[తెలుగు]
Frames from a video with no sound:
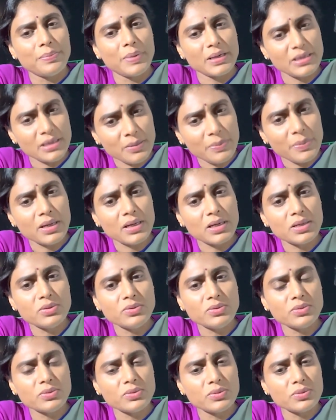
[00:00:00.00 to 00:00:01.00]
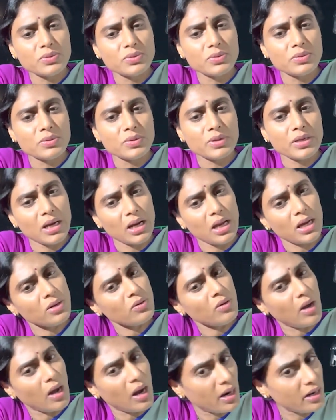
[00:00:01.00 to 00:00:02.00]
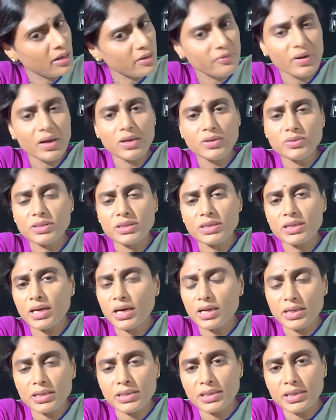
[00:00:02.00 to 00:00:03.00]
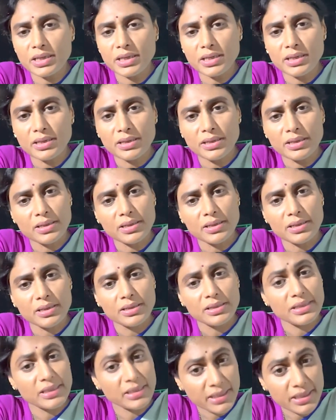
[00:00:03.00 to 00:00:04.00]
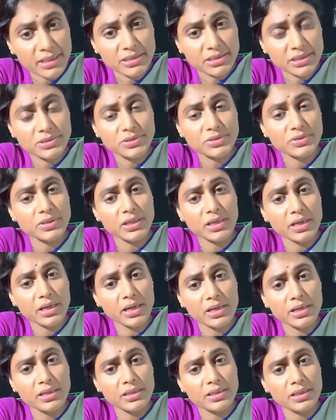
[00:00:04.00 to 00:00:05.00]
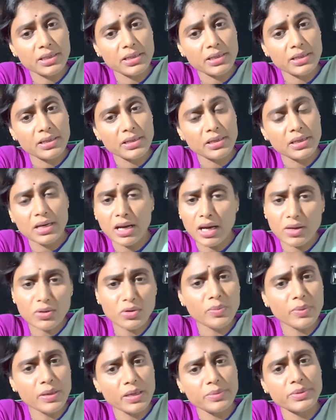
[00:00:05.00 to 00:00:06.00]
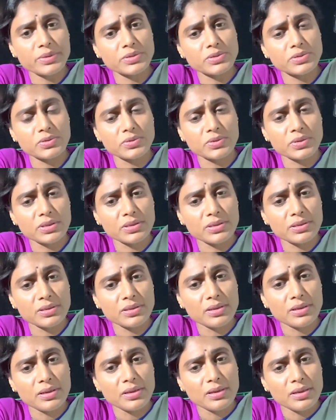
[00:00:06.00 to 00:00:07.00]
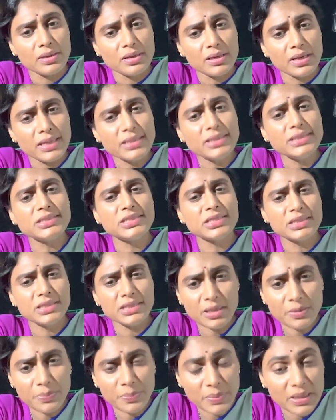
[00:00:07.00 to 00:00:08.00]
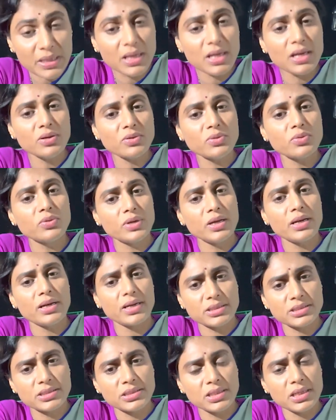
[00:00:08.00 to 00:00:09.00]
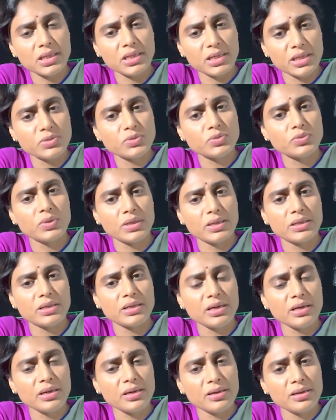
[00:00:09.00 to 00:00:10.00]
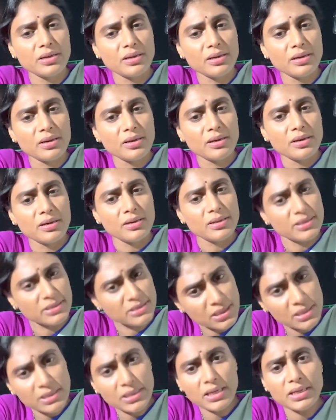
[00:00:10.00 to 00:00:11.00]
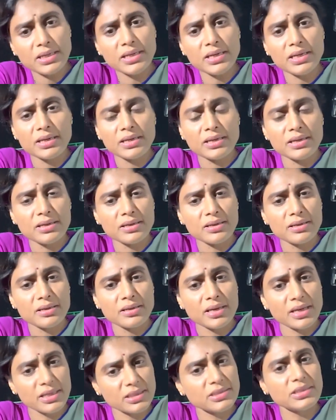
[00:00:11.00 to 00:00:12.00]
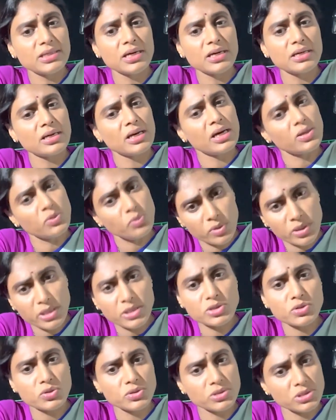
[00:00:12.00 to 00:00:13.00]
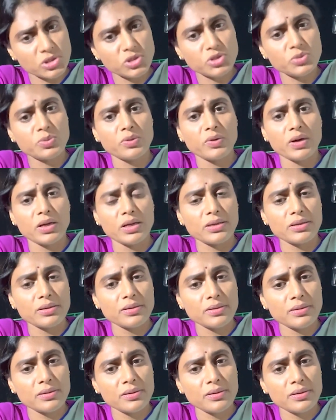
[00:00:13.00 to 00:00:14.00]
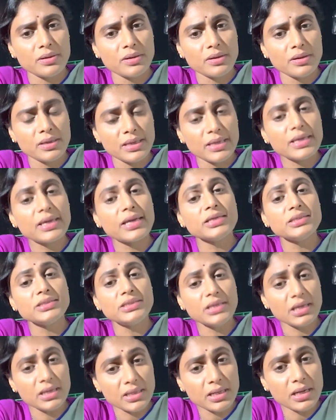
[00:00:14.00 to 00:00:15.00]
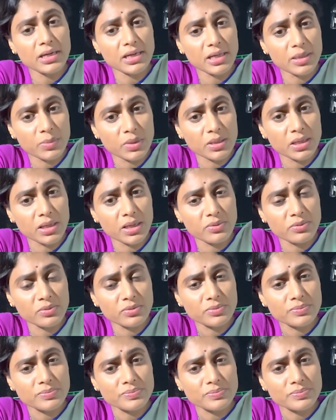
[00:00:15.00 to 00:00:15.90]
పట్టపగలు ఎలాగో ఆడవాళ్ళు తిరగాలంటే టీనేజర్స్ తిరగాలంటే ఎలాగో భయం వేస్తుంది కానీ చిన్న పిల్లలకు కూడా రక్షణ లేదు అంటే నిజంగానే కేసీఆర్ గారు ఊరేసుకొని చచ్చిపోవాలి ఈ కేసీఆర్ గారు ఏమన్నారు